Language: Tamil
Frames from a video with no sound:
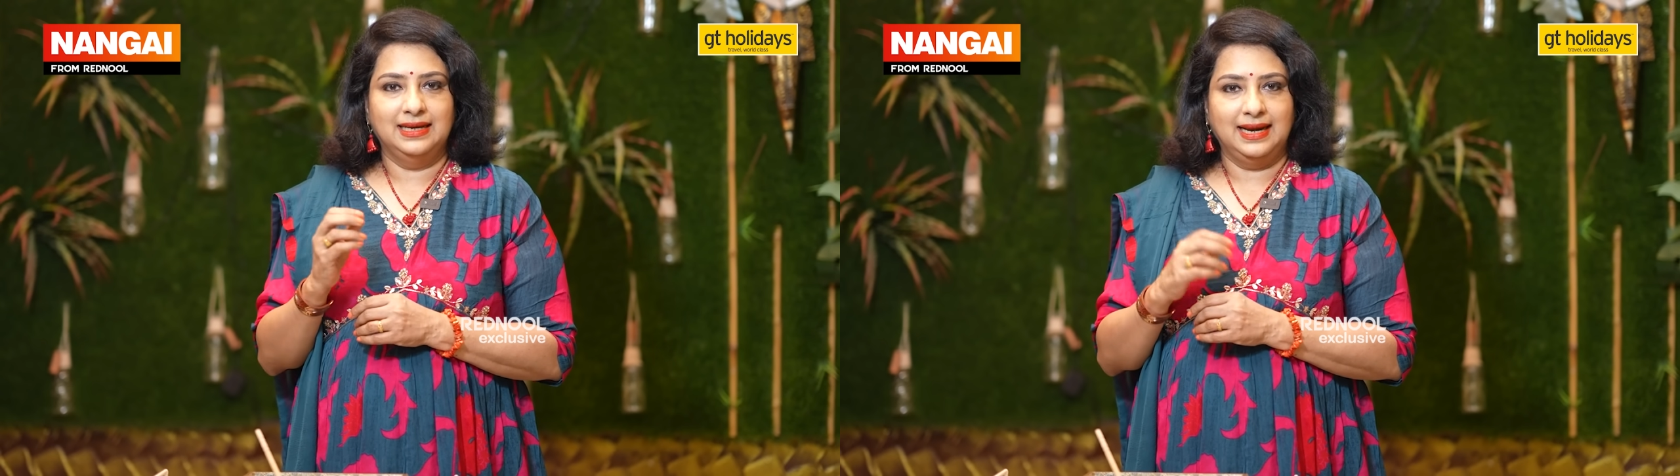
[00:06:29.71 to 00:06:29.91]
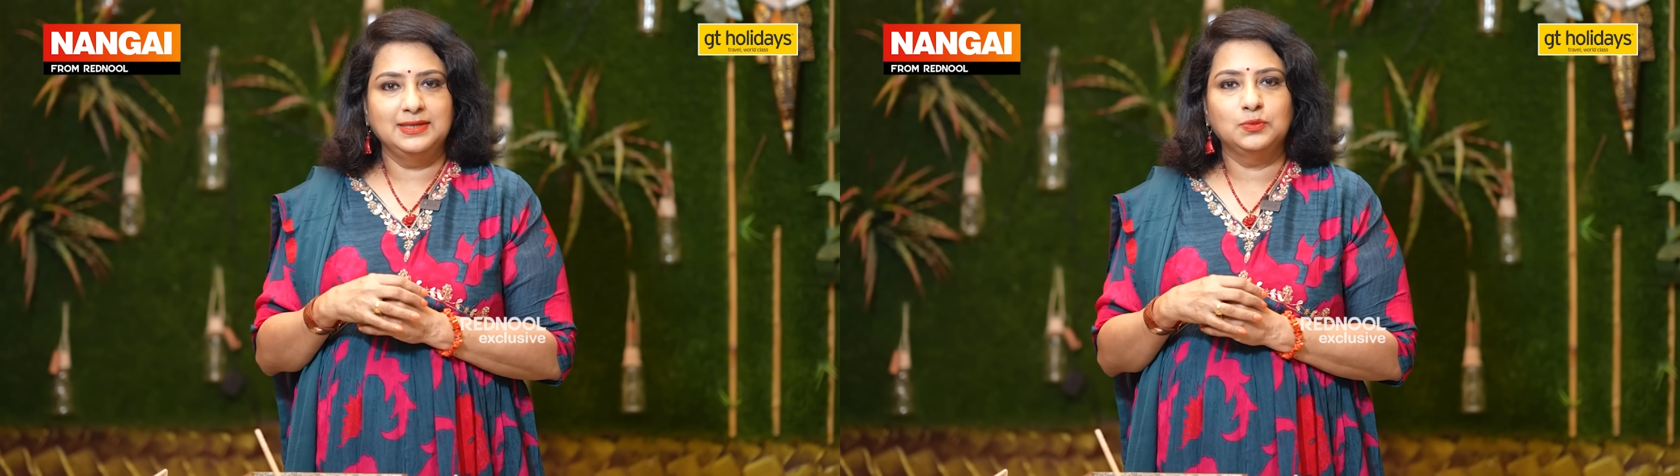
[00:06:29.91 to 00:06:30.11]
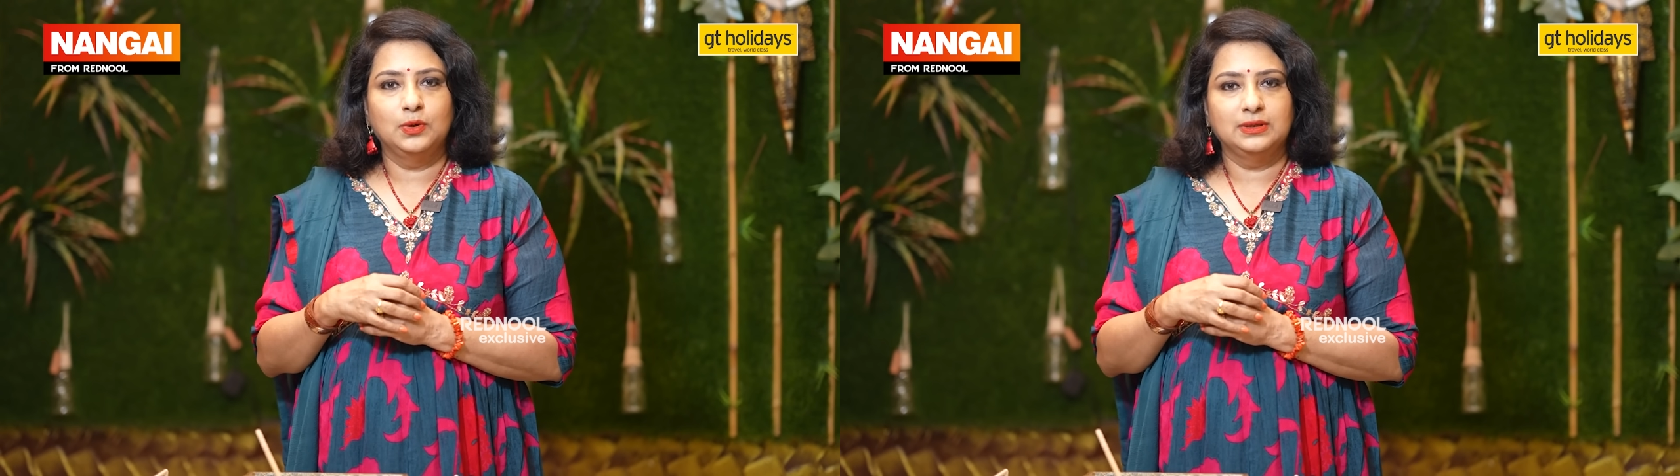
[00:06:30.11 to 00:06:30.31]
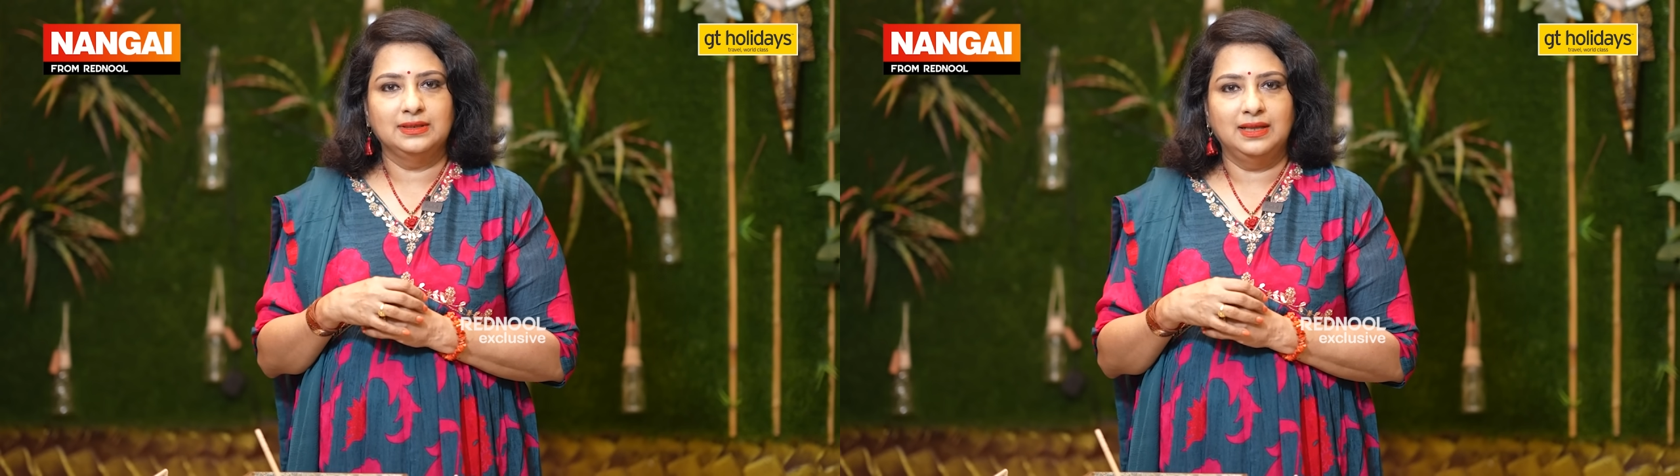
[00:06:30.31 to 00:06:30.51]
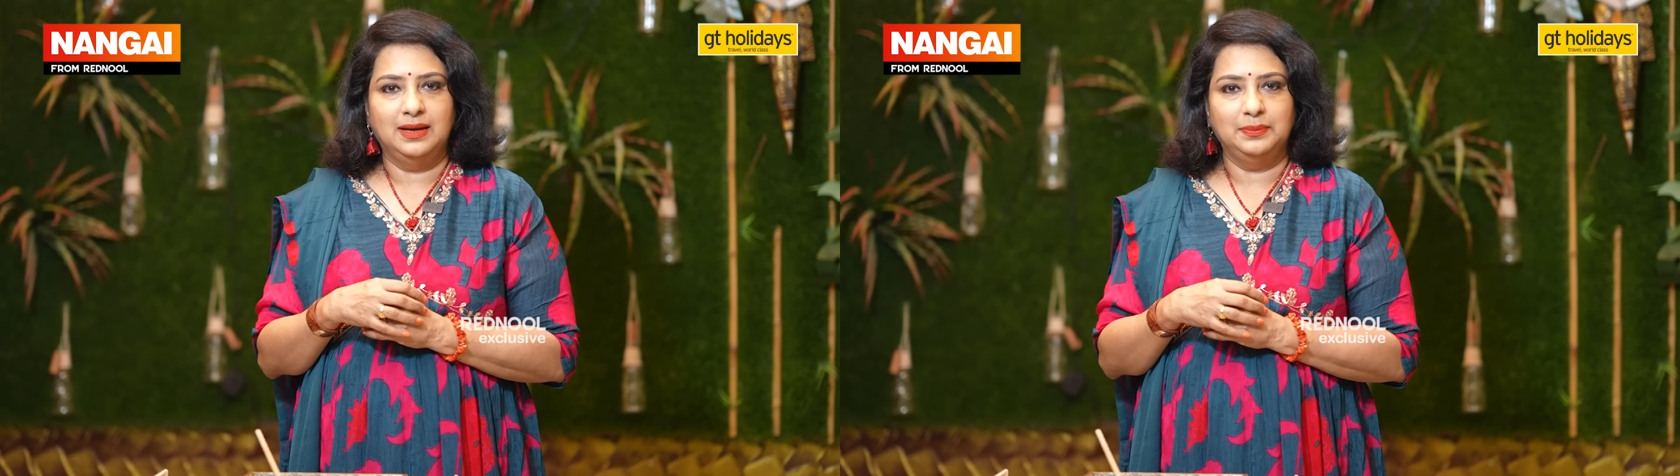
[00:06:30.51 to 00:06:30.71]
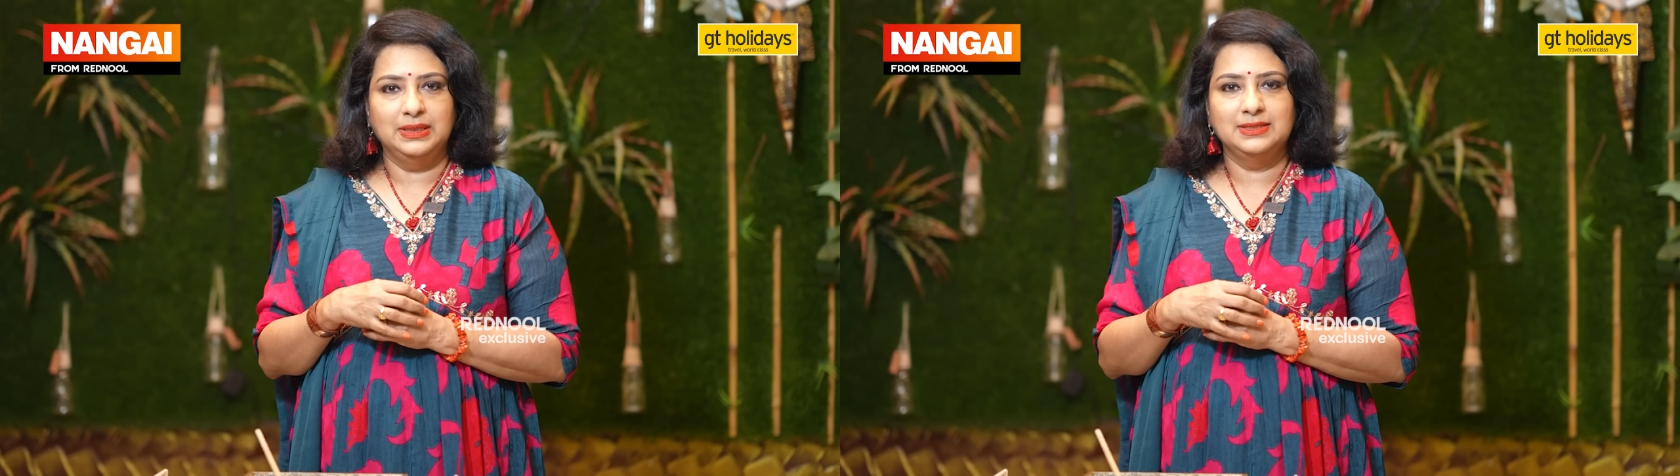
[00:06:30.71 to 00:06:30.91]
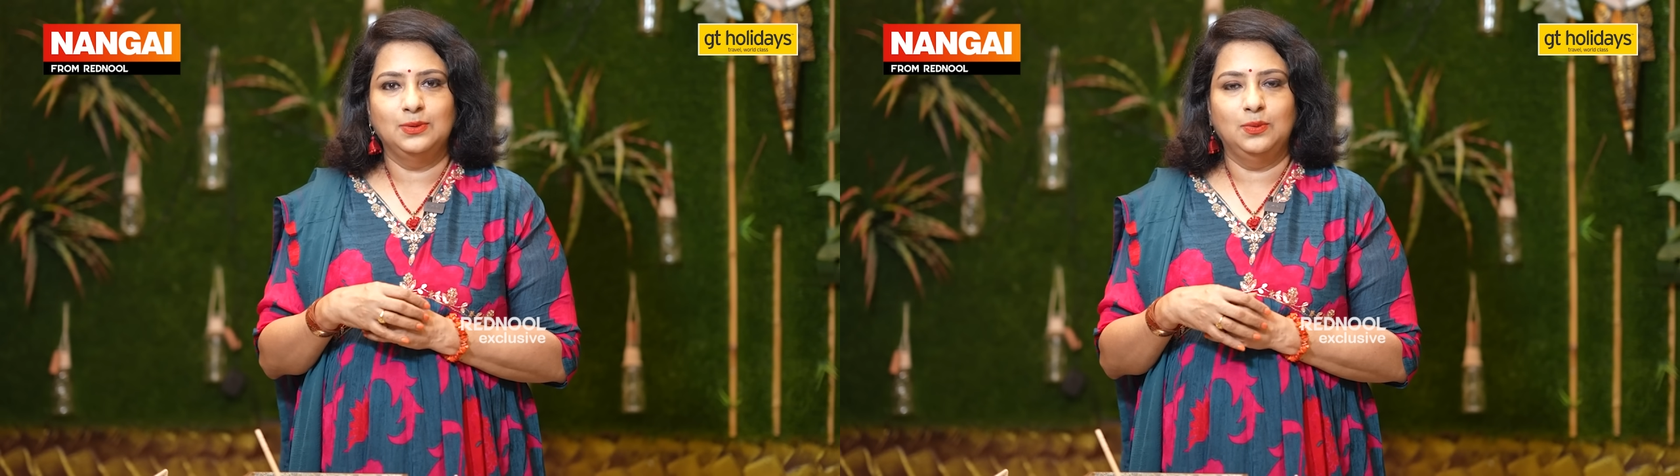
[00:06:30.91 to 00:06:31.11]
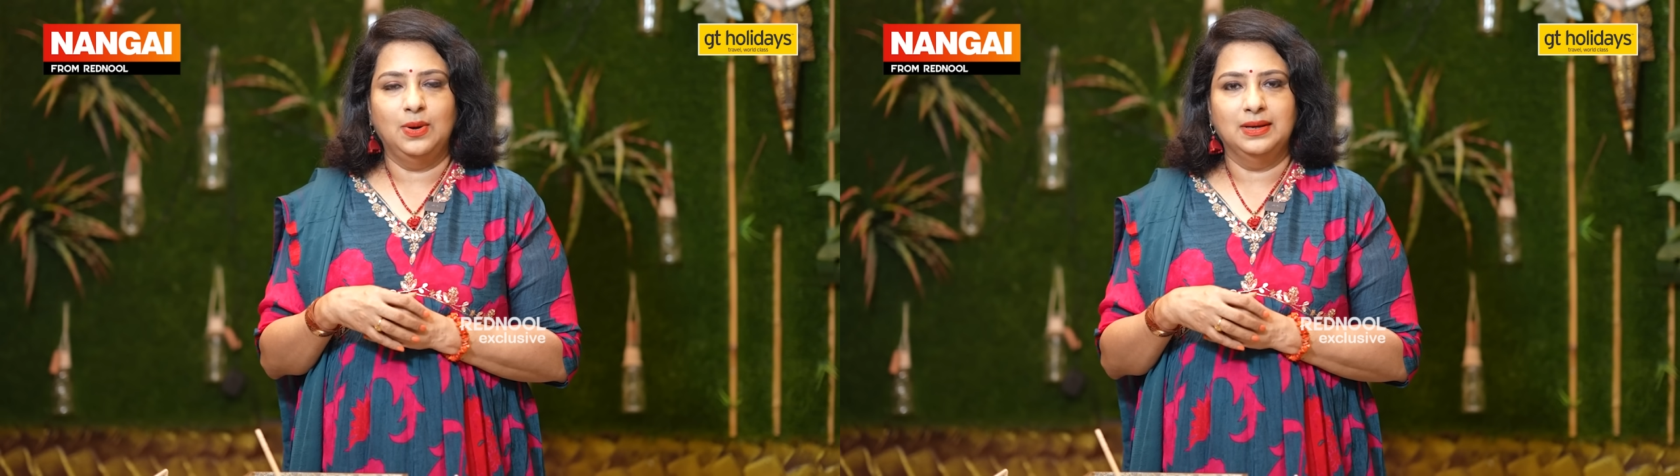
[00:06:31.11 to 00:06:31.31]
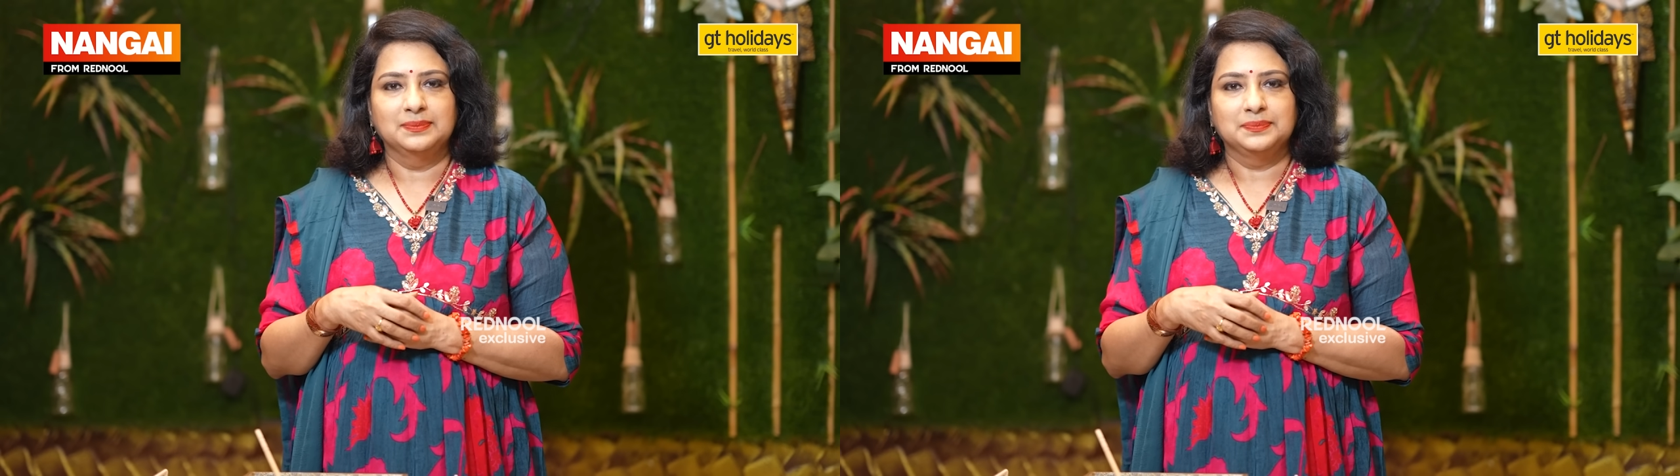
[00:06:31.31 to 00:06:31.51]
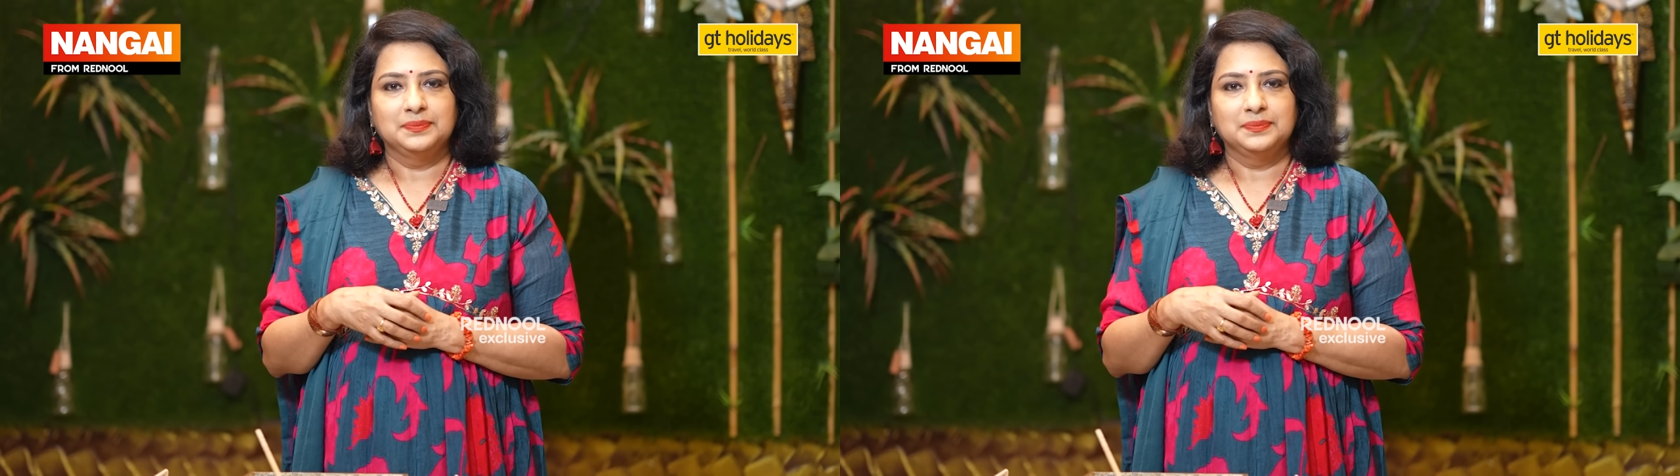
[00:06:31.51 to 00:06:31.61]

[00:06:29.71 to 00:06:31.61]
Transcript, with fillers: இந்த ரைஸ் வாட்டர் தான் அப்படின்னு சொல்லுவாங்க